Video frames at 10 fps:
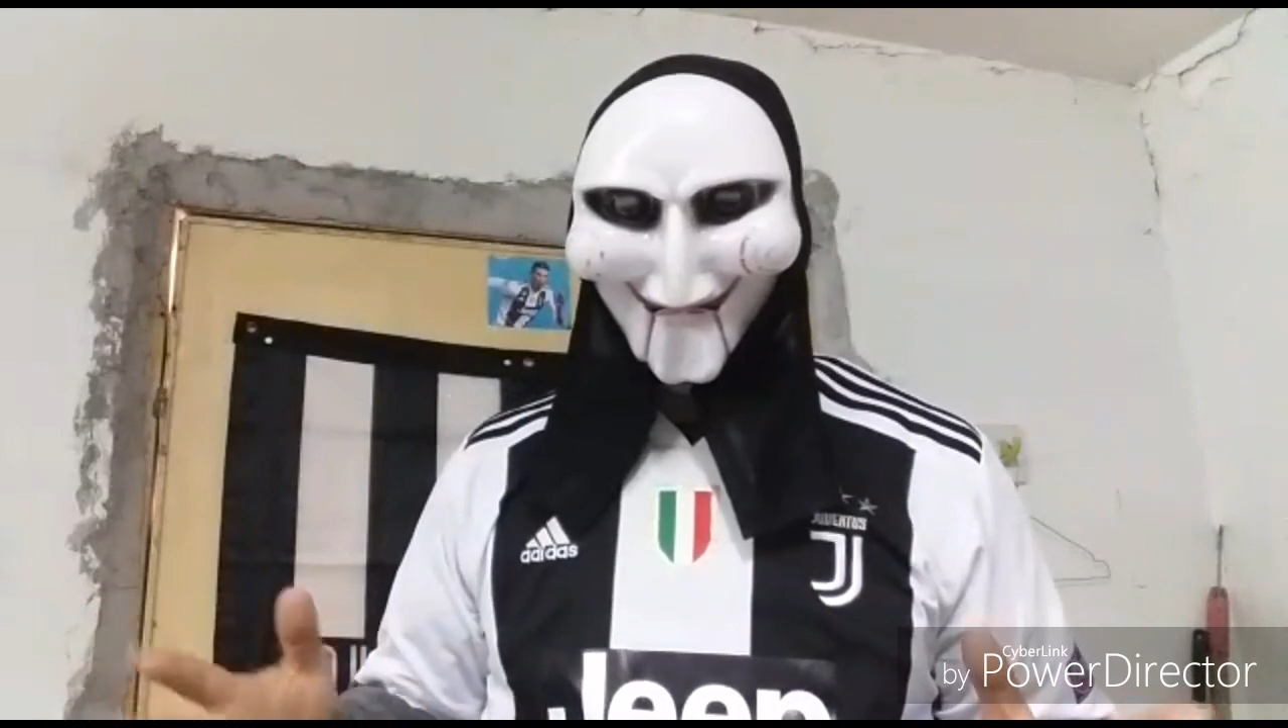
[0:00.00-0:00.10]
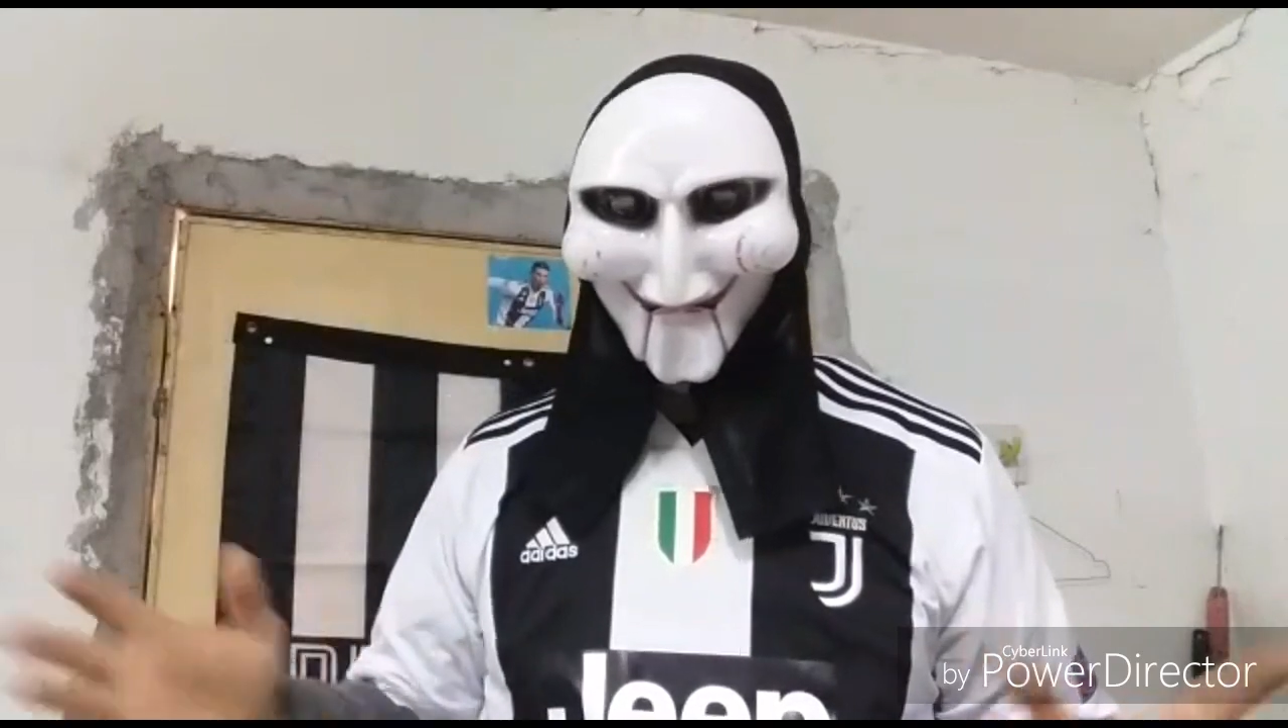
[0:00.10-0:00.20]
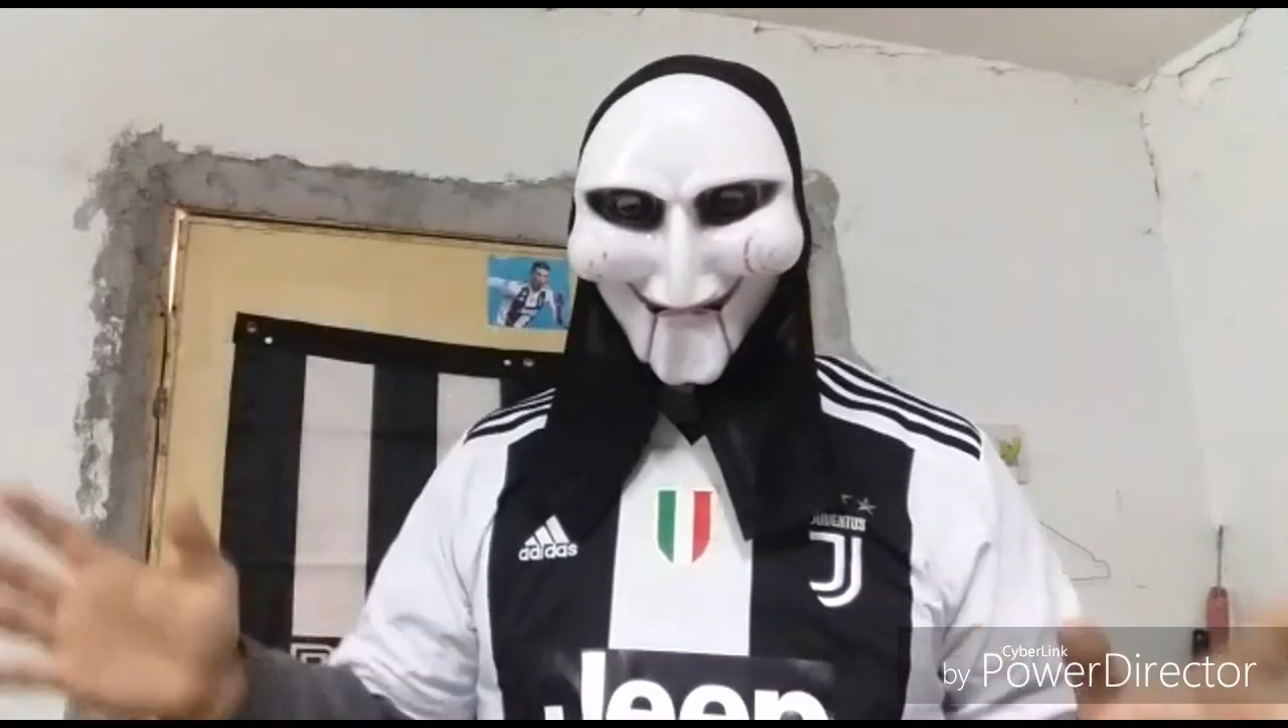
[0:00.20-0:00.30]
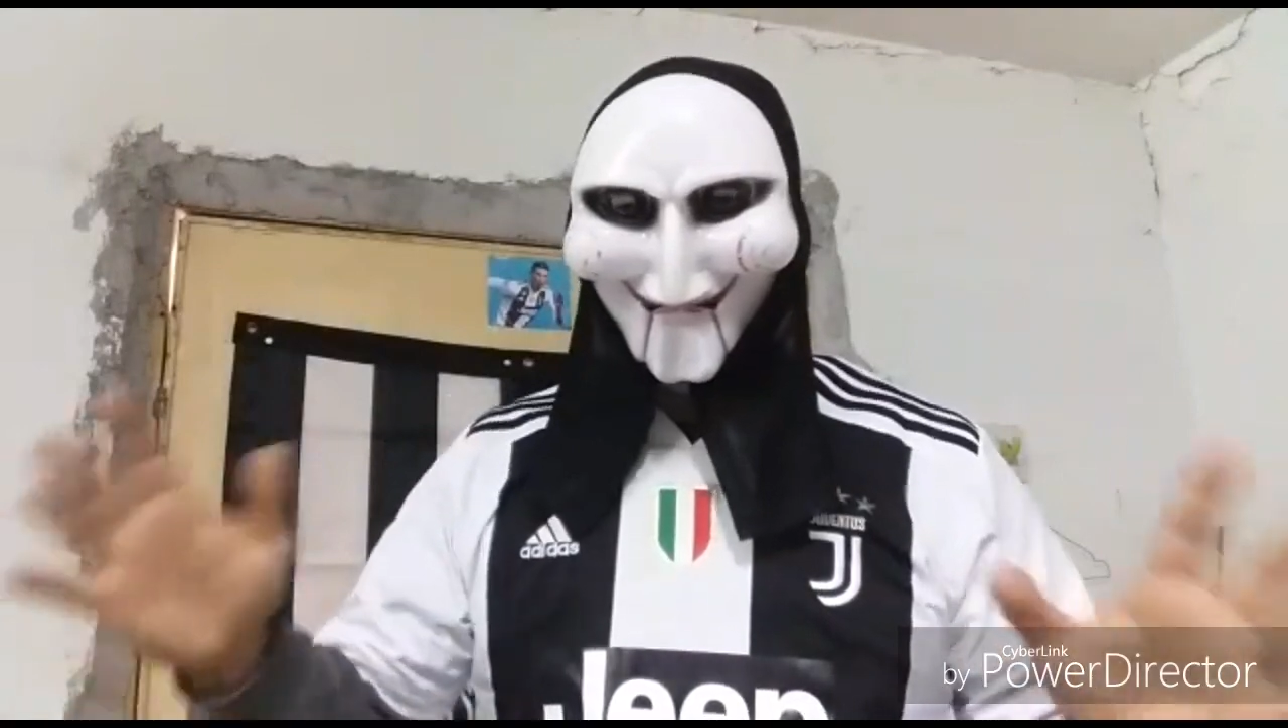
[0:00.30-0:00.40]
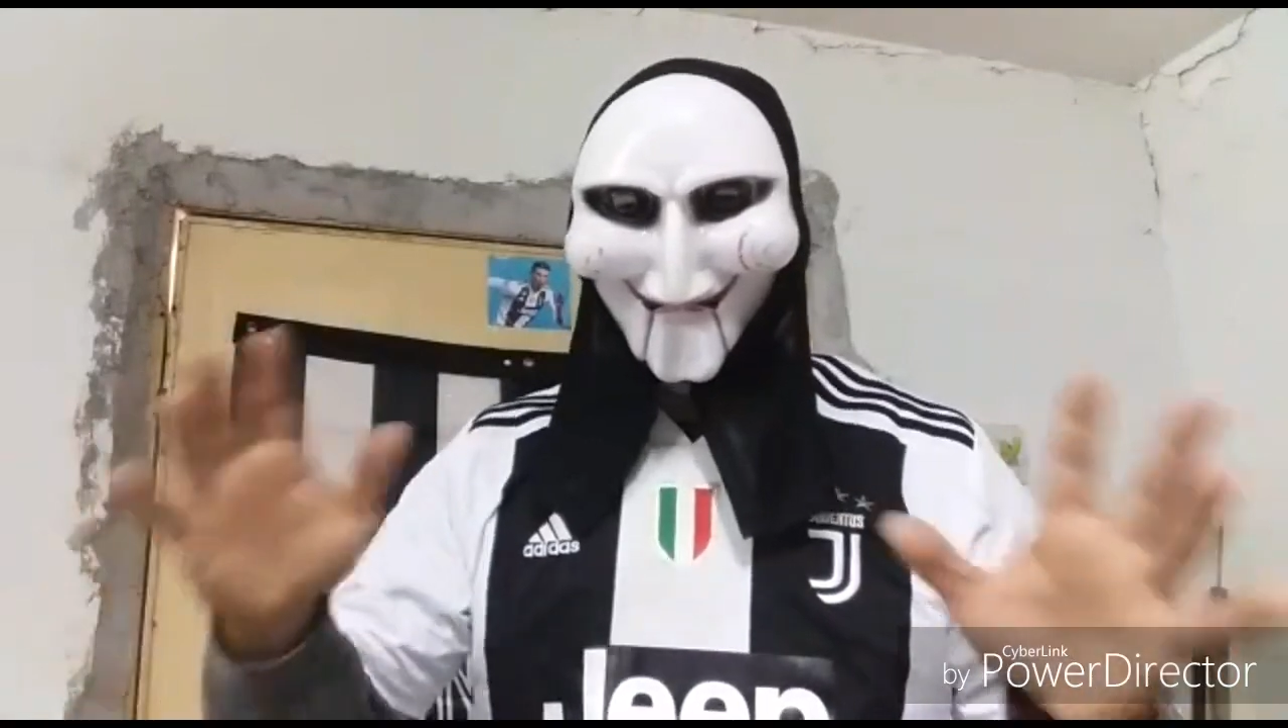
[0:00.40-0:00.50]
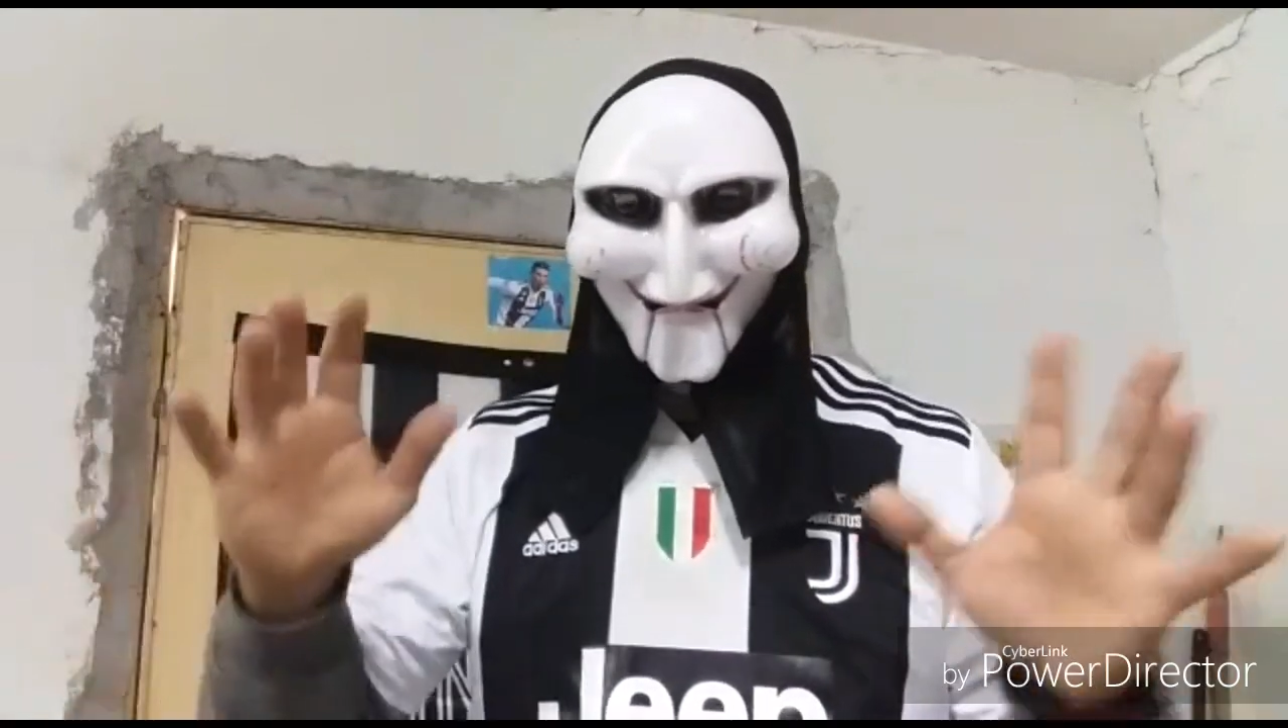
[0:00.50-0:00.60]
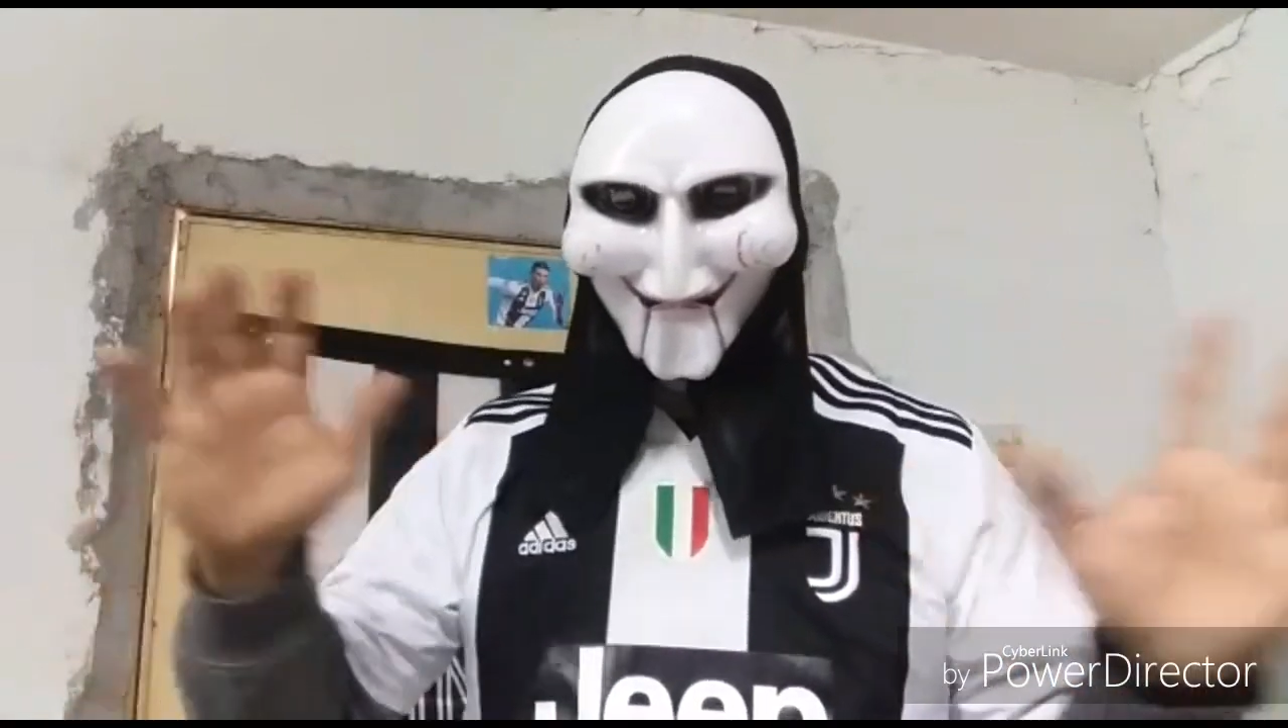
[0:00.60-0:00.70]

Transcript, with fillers: Sarebbe